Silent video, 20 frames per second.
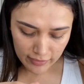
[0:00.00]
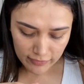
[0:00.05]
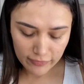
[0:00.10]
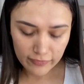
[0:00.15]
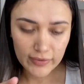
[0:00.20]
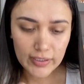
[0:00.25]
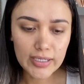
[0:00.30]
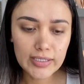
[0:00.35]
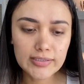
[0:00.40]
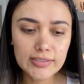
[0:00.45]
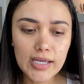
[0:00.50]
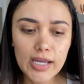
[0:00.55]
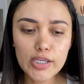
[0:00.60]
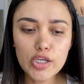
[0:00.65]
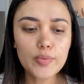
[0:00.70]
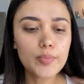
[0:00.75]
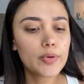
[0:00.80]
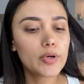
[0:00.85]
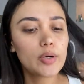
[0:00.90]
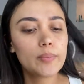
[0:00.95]
feliz
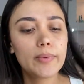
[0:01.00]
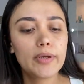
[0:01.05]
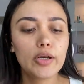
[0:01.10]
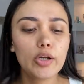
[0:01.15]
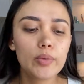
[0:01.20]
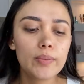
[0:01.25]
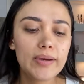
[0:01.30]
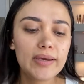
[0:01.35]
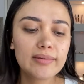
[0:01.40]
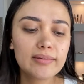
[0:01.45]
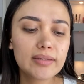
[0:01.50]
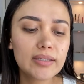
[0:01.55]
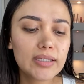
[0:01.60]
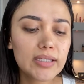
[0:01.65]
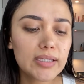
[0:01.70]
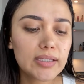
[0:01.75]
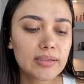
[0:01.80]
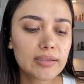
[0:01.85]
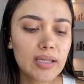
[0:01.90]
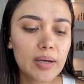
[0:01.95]
año, por lo menos
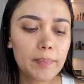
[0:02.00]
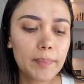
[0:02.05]
vestidita.